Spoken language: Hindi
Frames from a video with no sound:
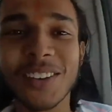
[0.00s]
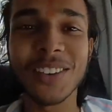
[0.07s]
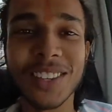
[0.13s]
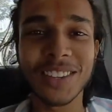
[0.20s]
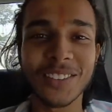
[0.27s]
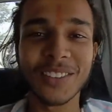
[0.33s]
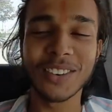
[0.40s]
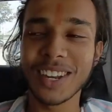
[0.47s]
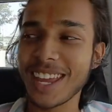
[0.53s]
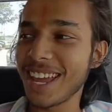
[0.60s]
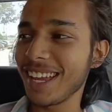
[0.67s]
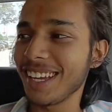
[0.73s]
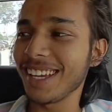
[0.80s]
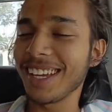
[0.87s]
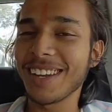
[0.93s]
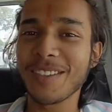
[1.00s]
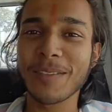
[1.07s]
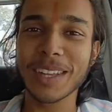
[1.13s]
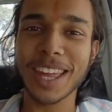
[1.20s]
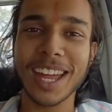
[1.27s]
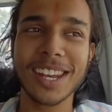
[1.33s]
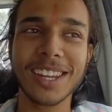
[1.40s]
की गुस्से में हो रही है
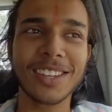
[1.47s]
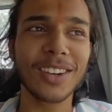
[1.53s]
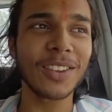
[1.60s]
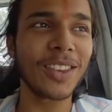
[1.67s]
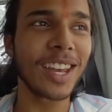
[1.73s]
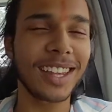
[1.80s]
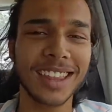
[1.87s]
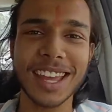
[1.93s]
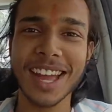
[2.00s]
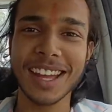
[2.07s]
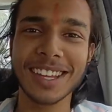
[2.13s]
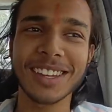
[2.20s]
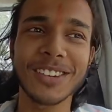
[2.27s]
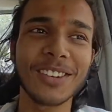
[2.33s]
पता नहीं चलो देखते हैं